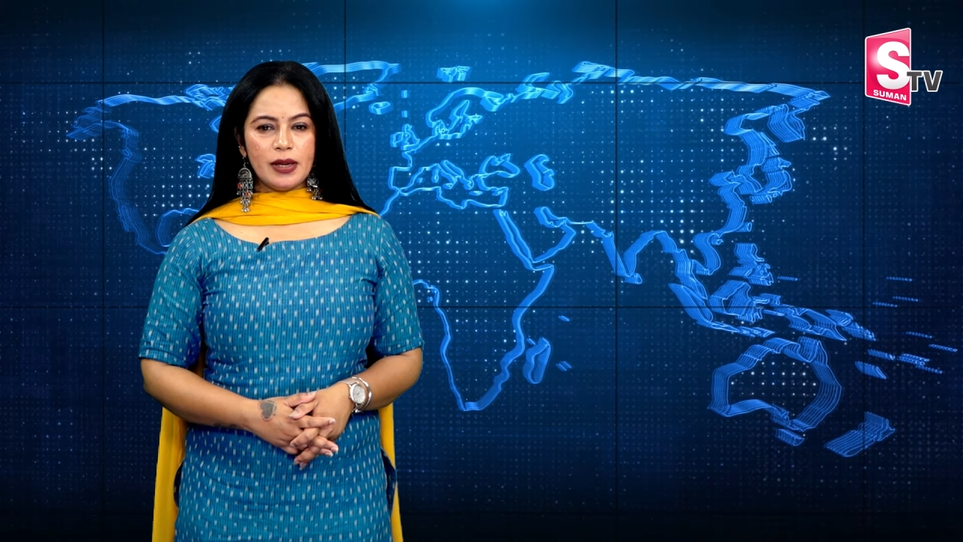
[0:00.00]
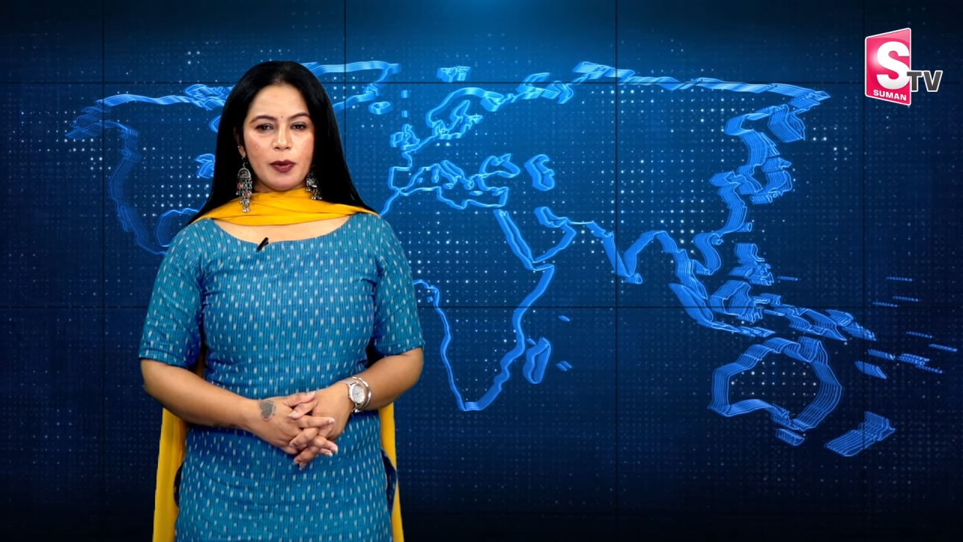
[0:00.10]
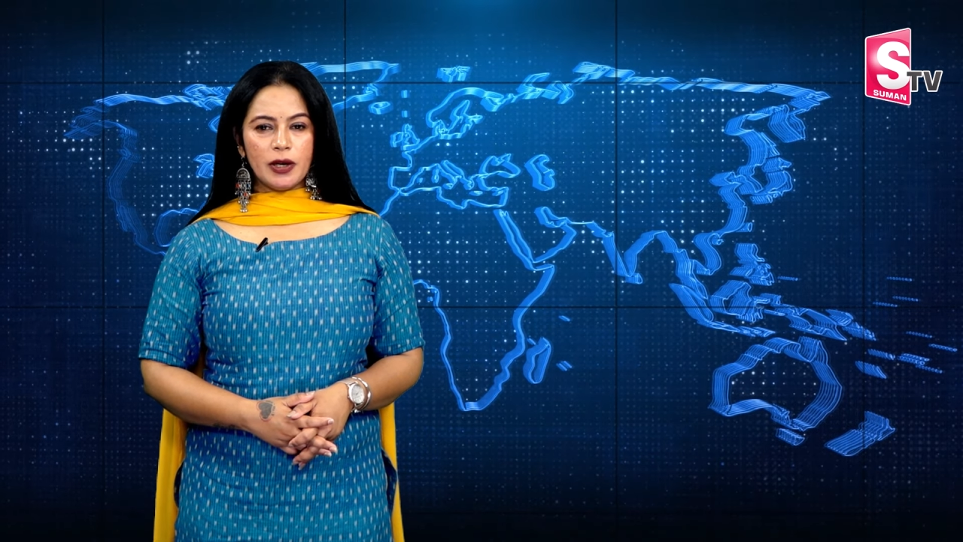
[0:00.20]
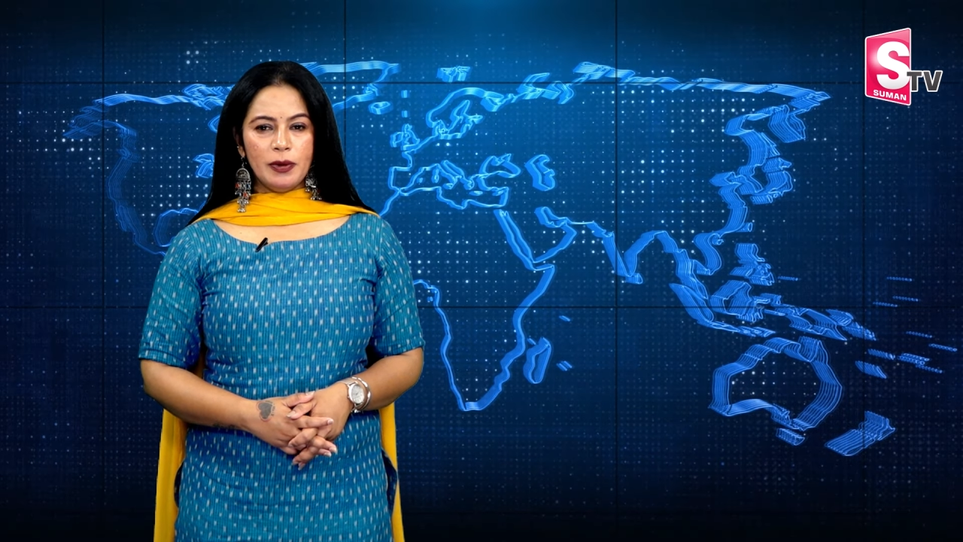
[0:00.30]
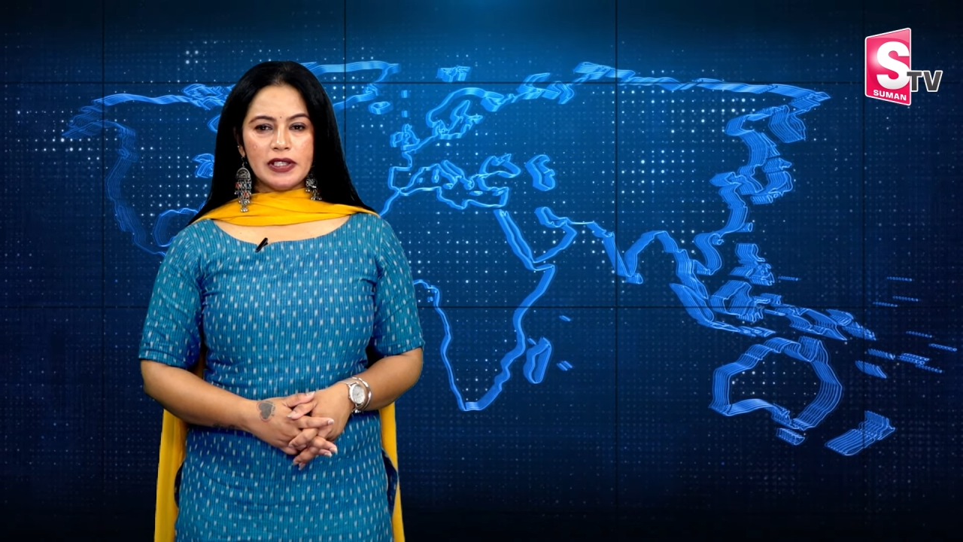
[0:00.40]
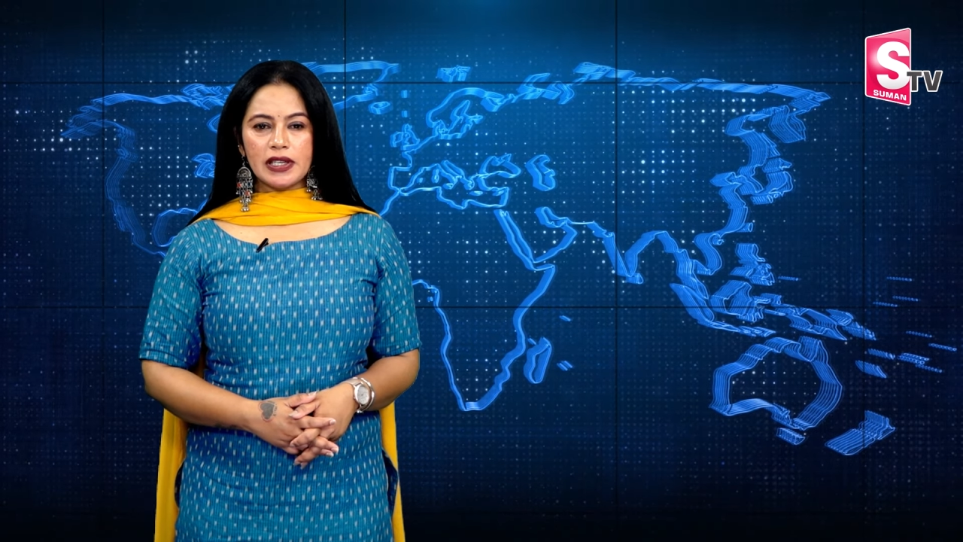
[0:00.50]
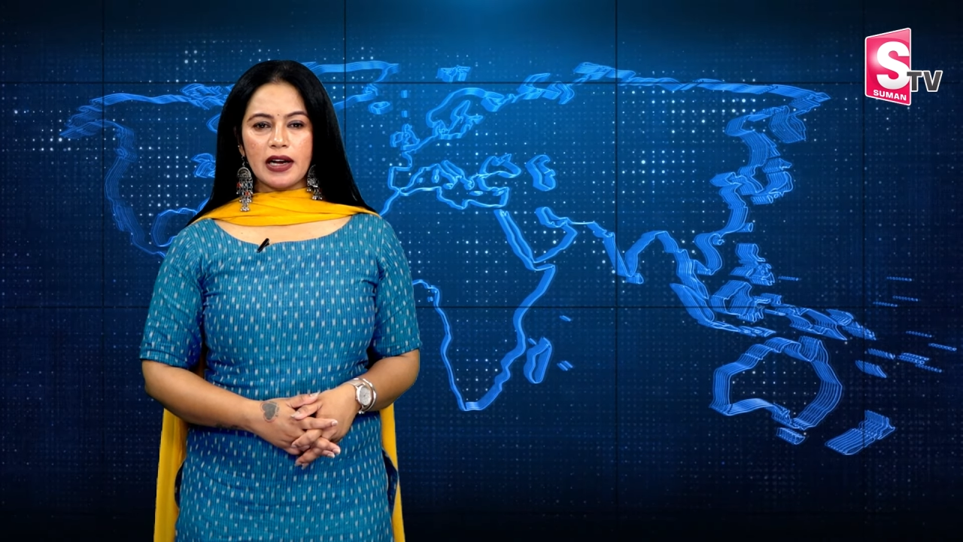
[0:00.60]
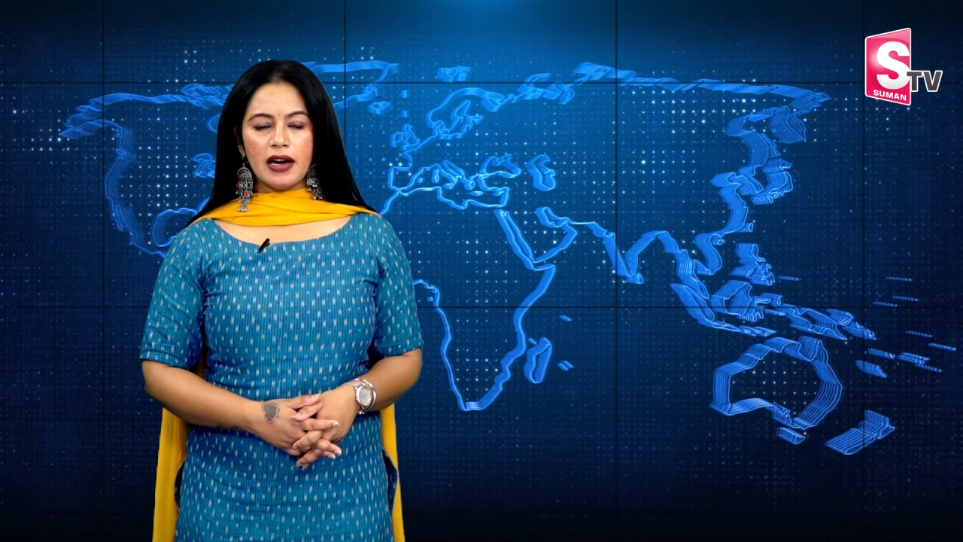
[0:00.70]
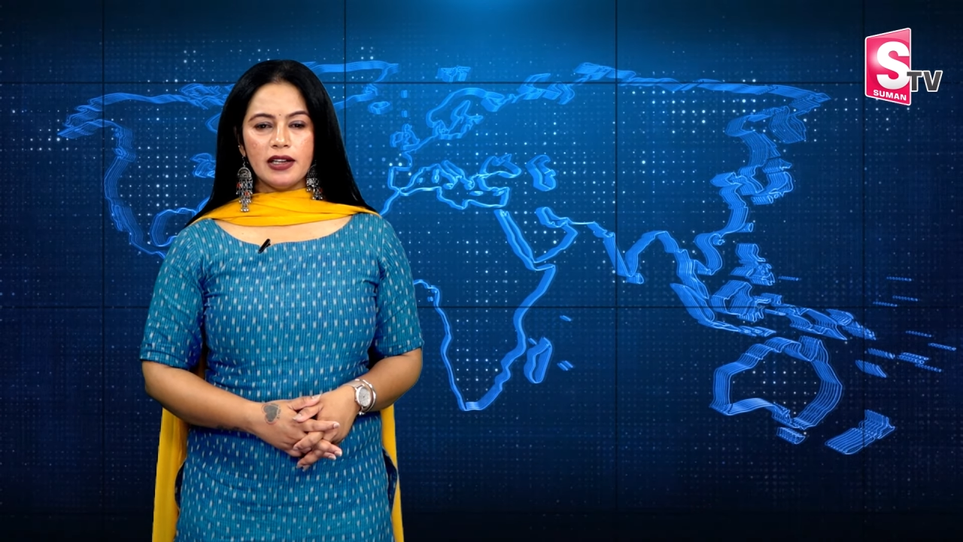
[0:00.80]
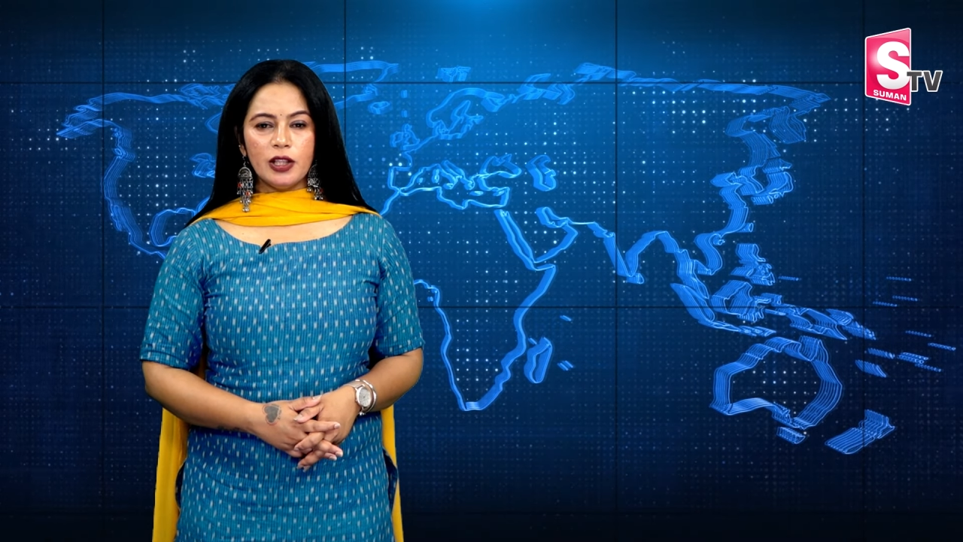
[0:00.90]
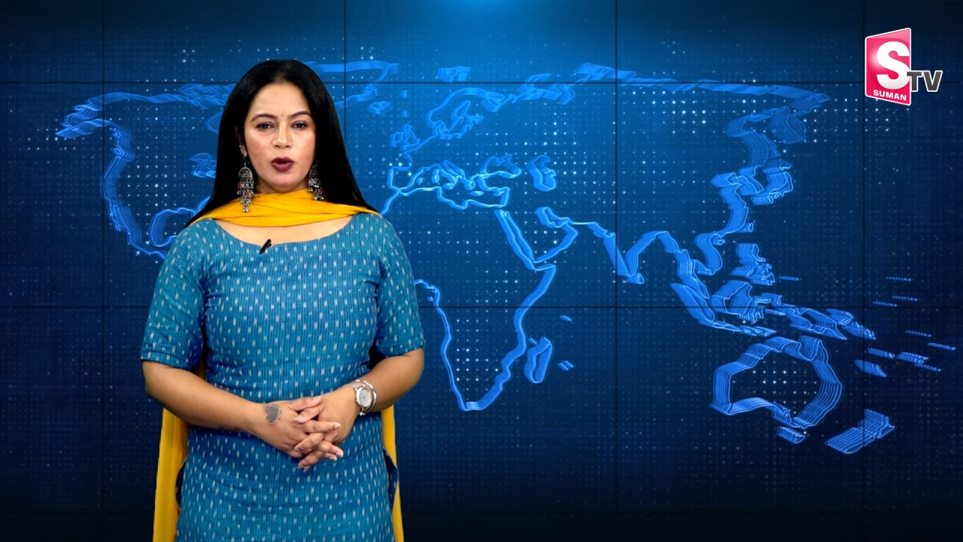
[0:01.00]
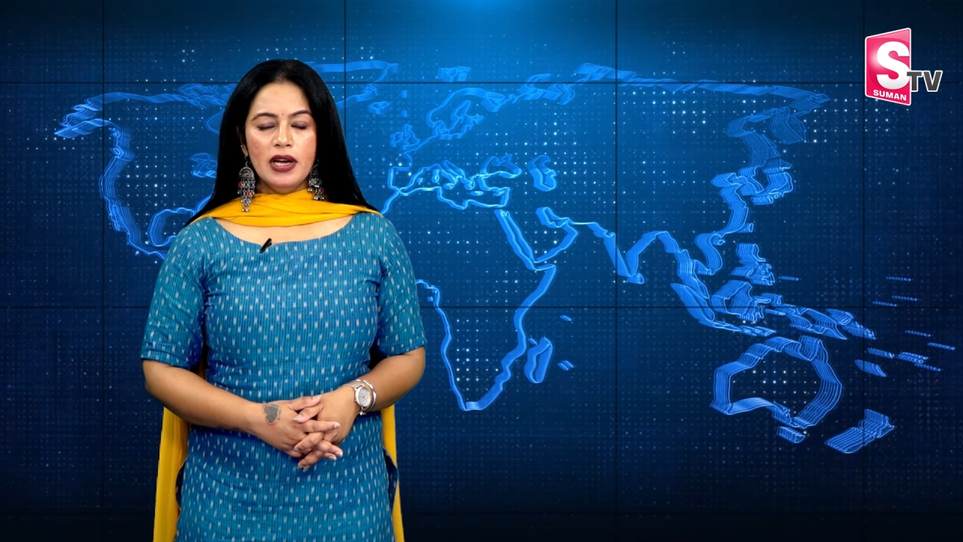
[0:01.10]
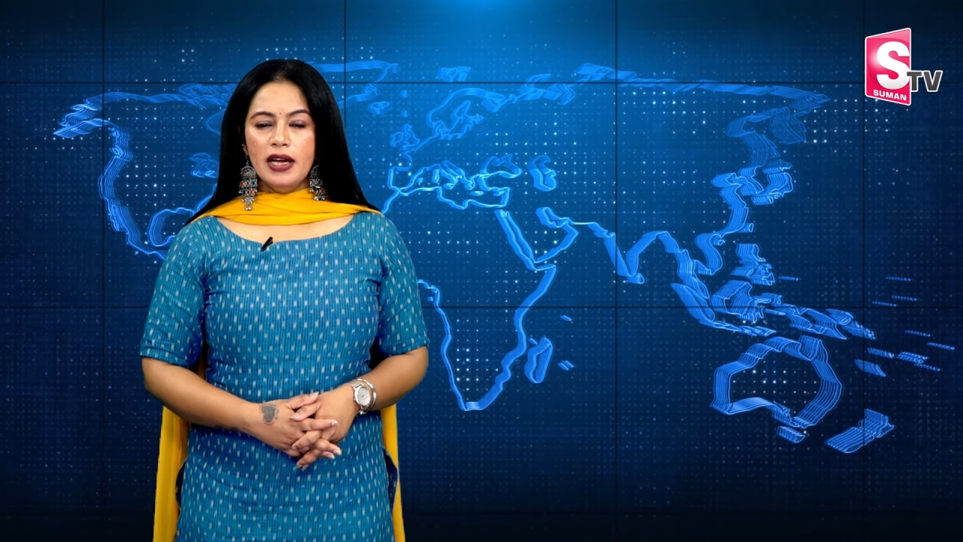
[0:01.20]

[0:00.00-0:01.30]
డిపార్ట్మెంట్ సహకారంతో